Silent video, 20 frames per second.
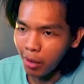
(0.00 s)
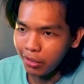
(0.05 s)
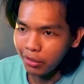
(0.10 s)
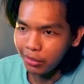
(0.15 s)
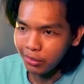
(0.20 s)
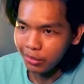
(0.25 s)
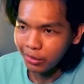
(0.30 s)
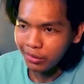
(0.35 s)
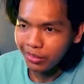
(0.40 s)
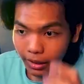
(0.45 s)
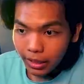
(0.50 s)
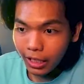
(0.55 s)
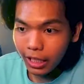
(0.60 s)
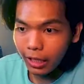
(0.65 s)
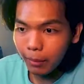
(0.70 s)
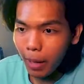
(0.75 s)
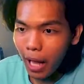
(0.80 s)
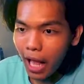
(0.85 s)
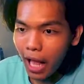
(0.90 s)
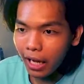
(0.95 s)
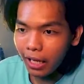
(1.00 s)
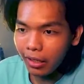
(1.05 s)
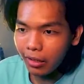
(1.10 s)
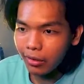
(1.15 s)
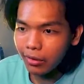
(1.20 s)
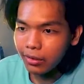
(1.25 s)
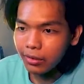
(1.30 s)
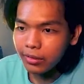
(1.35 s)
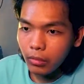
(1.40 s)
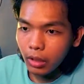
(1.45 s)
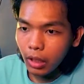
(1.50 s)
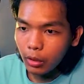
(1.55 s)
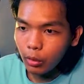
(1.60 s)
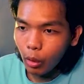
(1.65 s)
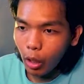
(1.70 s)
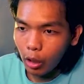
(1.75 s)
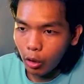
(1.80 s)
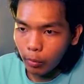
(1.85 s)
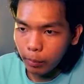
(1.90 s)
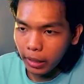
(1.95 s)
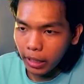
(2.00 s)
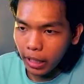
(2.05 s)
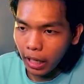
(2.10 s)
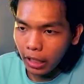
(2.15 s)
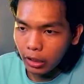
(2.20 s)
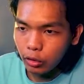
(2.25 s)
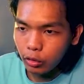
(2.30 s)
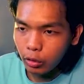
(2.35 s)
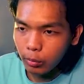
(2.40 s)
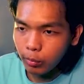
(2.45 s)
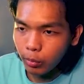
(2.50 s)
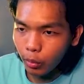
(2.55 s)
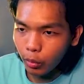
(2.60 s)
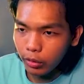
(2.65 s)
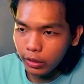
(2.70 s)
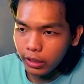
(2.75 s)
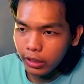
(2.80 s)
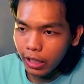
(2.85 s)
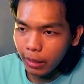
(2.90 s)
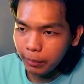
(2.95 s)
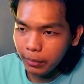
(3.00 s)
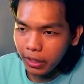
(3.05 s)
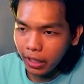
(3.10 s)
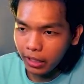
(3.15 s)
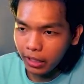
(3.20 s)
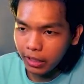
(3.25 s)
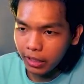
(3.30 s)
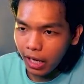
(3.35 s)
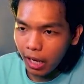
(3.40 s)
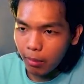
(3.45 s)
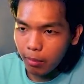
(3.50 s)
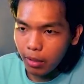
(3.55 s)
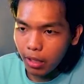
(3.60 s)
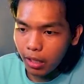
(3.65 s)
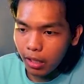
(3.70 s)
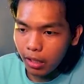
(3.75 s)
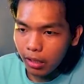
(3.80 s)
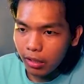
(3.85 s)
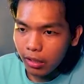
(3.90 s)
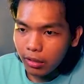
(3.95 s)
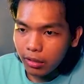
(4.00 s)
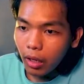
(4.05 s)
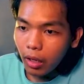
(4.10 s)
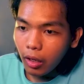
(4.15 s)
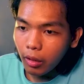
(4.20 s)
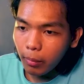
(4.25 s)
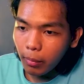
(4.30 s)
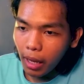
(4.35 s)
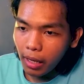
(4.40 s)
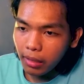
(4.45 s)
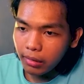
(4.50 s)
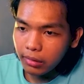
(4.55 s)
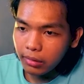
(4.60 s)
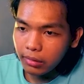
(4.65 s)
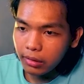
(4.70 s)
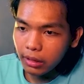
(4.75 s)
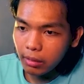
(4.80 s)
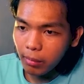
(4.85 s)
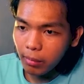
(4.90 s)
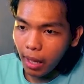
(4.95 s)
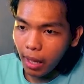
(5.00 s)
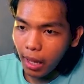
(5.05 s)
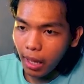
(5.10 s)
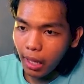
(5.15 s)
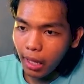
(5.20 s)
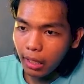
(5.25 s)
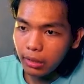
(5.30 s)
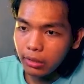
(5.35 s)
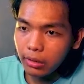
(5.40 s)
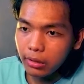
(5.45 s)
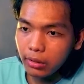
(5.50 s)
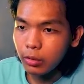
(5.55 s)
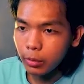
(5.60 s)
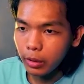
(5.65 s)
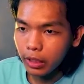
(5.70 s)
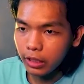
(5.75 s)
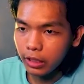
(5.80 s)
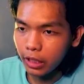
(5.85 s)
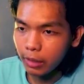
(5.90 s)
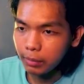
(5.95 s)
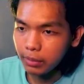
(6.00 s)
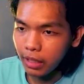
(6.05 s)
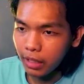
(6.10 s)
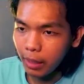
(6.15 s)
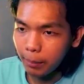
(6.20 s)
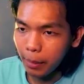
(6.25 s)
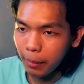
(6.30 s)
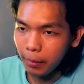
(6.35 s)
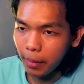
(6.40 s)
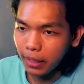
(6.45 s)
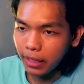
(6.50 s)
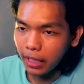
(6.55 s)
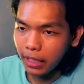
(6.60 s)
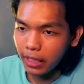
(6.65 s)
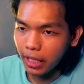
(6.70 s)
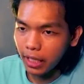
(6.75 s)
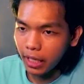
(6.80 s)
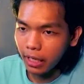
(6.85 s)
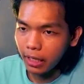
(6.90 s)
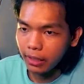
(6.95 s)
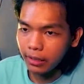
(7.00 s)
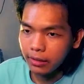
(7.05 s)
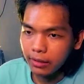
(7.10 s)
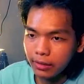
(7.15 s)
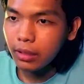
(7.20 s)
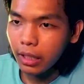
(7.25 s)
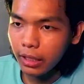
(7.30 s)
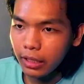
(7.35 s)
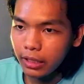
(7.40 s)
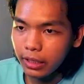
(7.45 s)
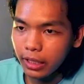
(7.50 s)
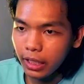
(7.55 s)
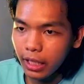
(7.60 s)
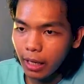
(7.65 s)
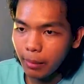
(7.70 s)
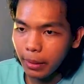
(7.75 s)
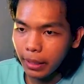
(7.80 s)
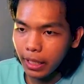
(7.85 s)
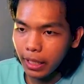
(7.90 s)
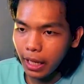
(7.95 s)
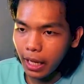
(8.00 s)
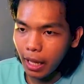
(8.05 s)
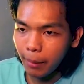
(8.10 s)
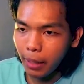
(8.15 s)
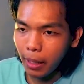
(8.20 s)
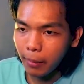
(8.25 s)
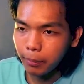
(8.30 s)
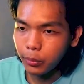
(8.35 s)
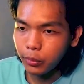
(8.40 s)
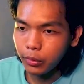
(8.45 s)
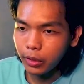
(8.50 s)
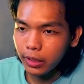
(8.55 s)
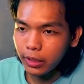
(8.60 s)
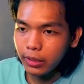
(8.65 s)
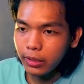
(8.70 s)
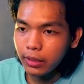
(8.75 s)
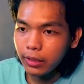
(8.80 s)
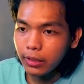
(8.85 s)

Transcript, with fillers: bagus deket banget loh aduh aku pengen hancurin blok ini tapi nanti double Ayo mas, ke sini mas. Semoga kita bisa dapat matanya ya, karena dia nggak pegang apapun nih.